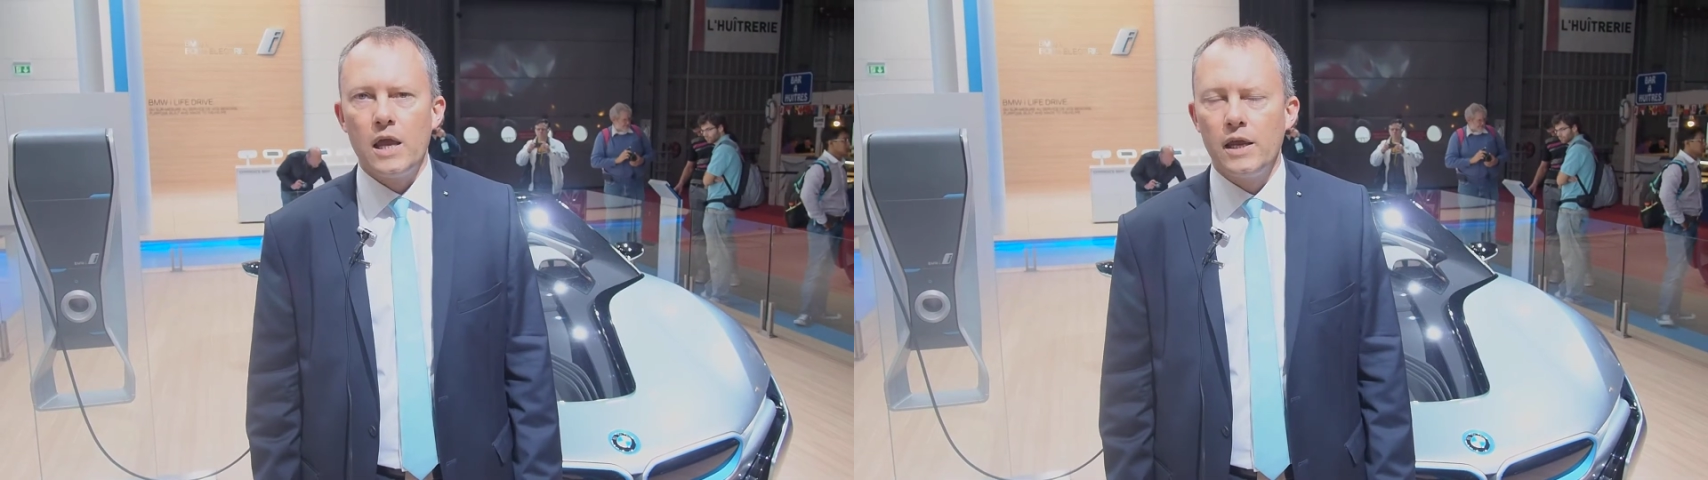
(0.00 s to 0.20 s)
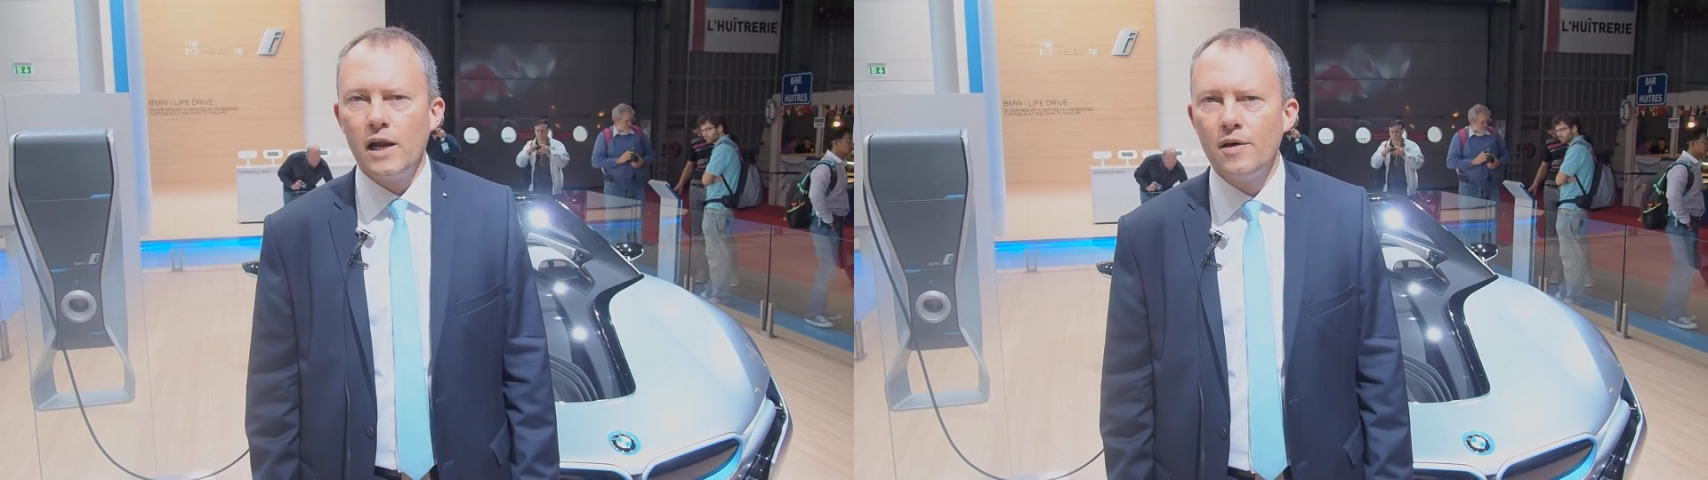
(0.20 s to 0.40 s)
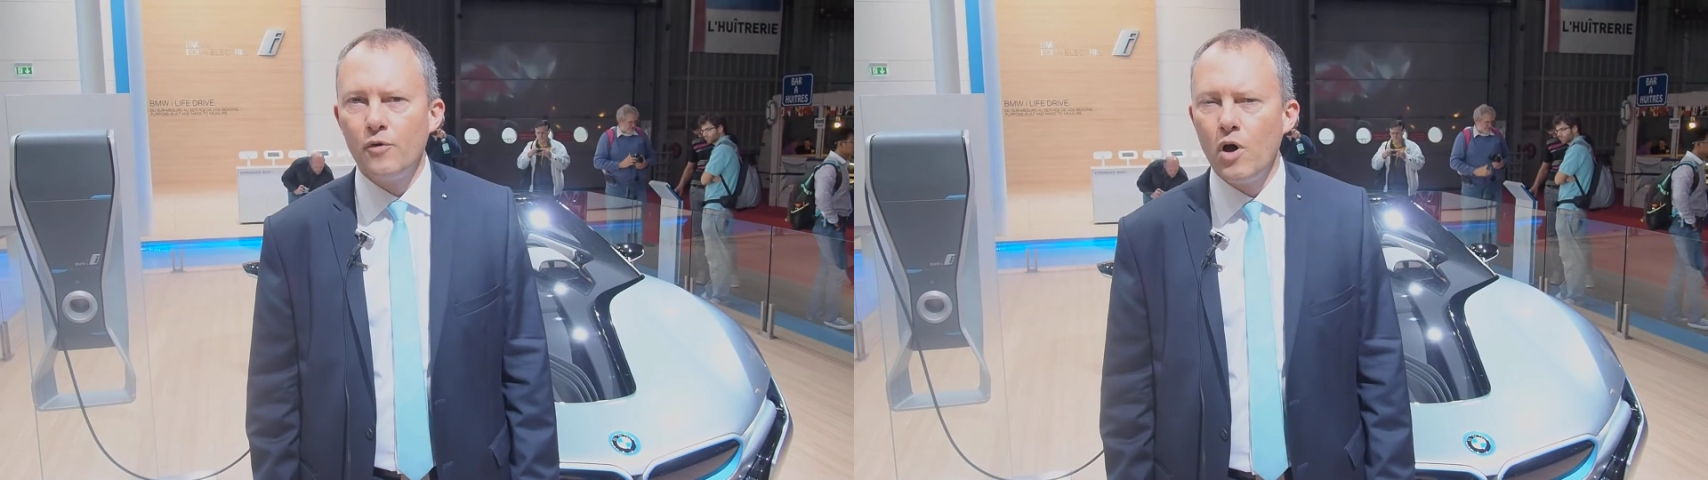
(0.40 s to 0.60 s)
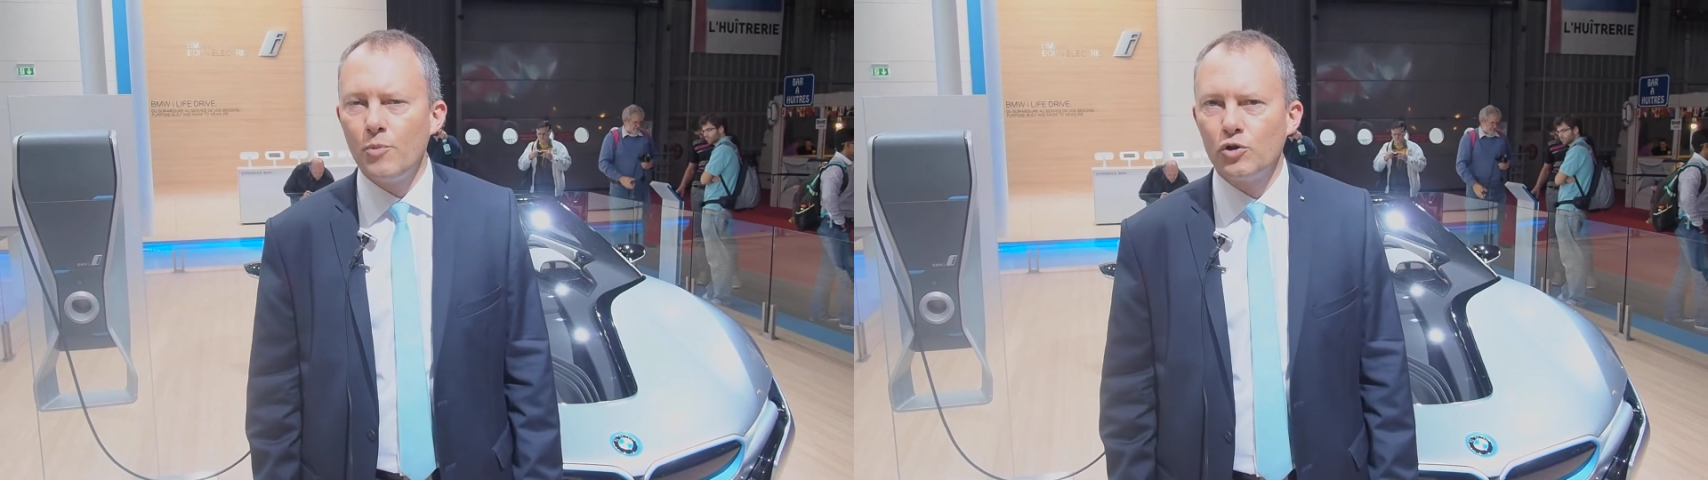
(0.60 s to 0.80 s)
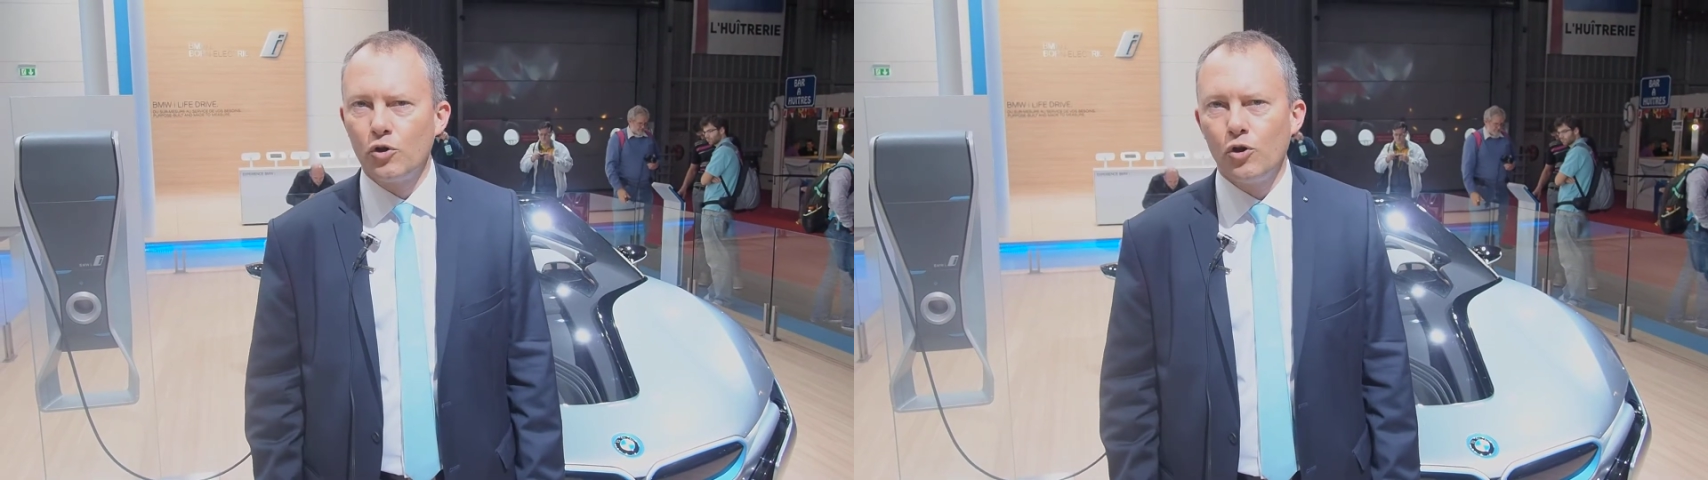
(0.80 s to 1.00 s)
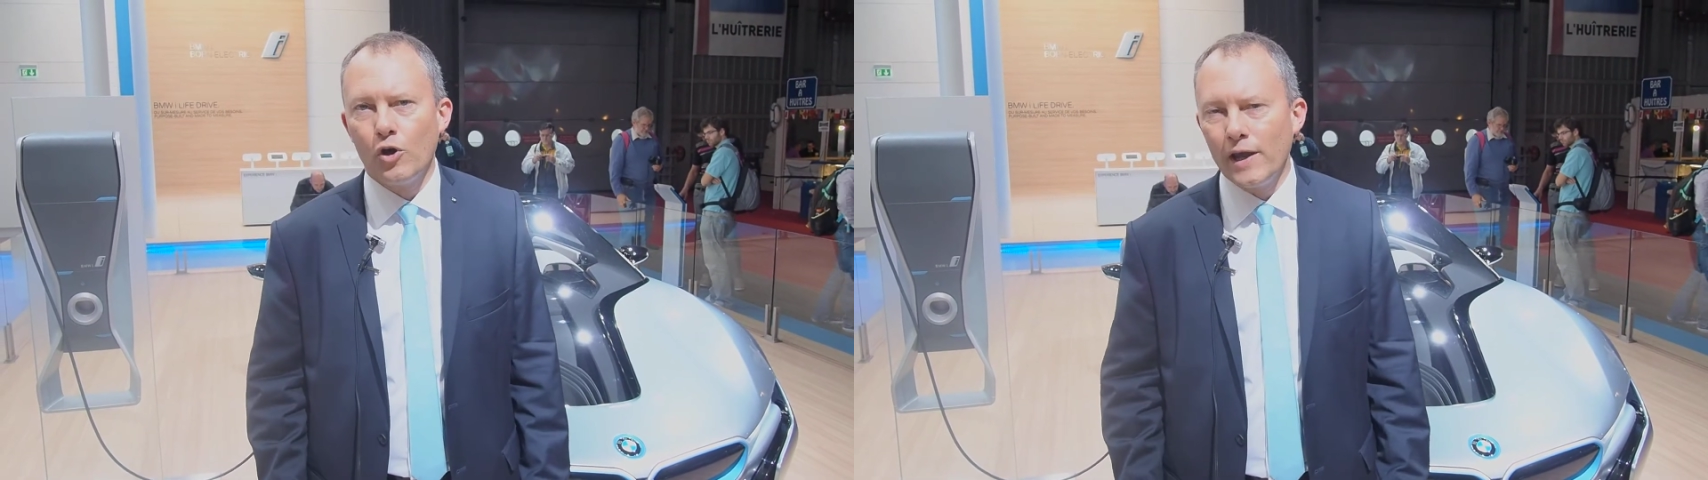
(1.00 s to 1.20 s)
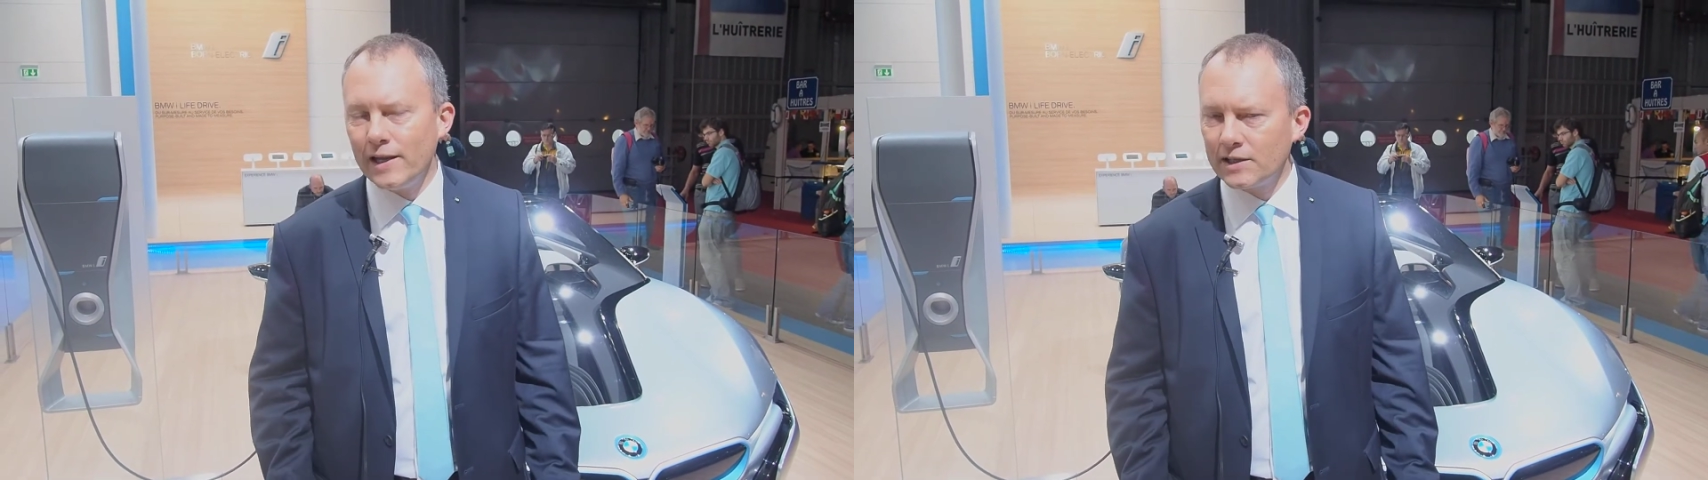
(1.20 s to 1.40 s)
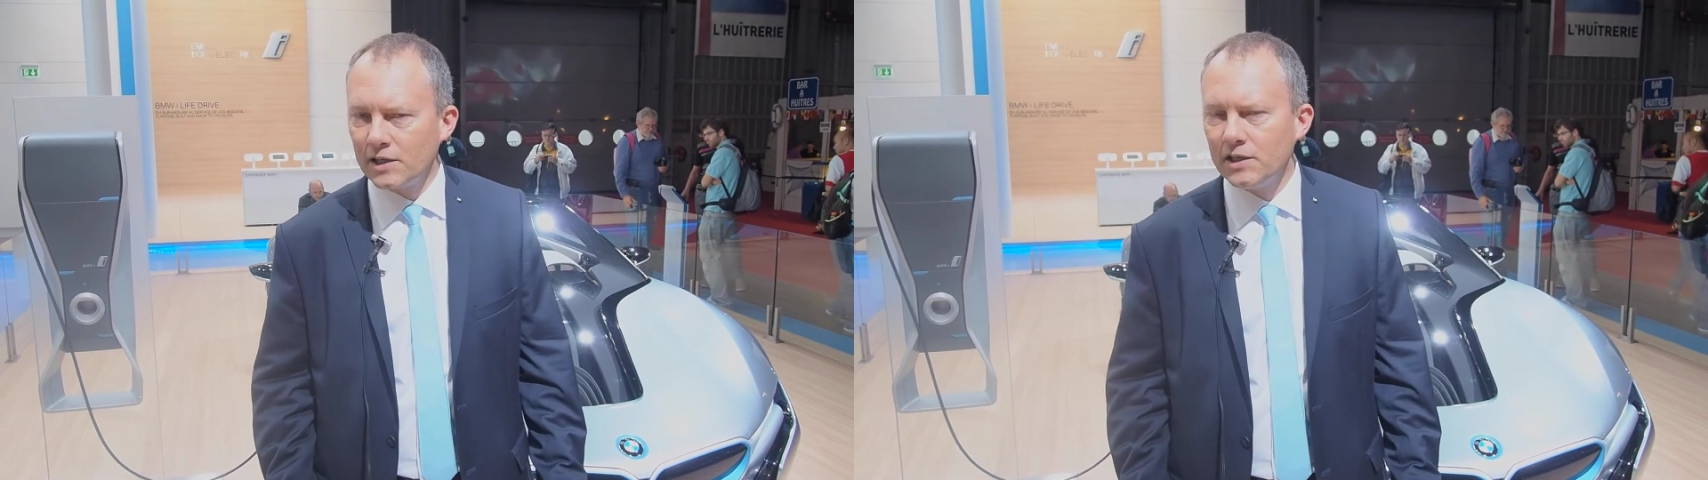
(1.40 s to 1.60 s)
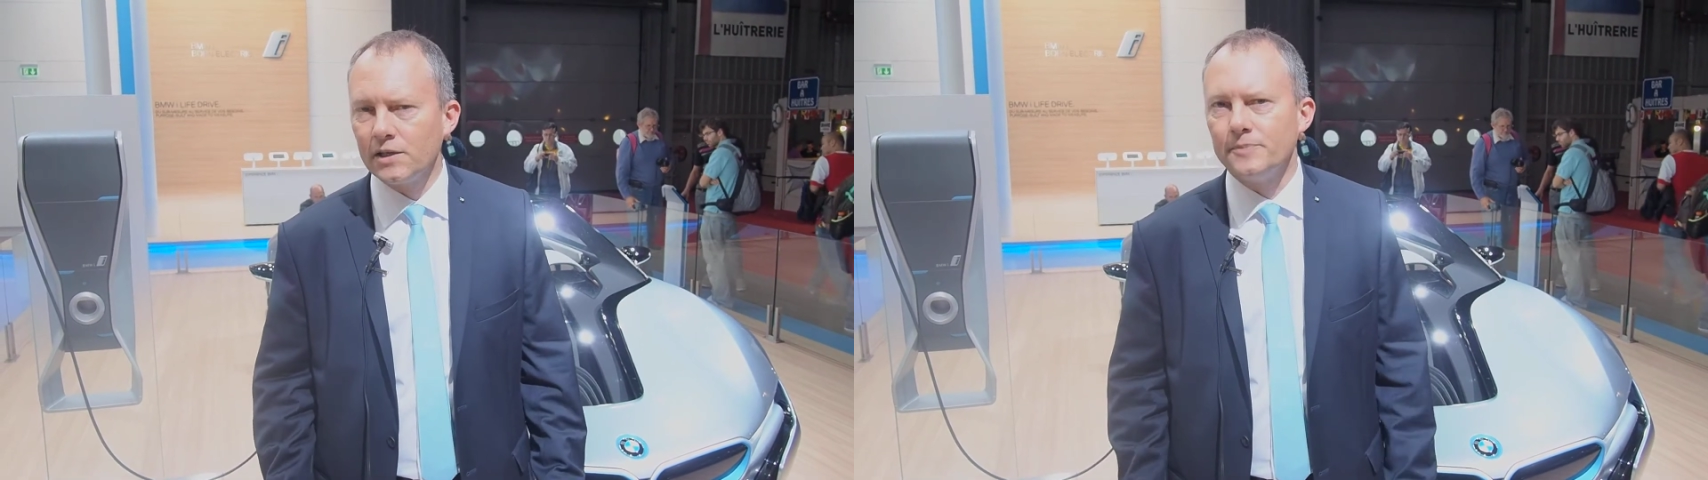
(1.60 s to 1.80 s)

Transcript: et à l'avant un moteur électrique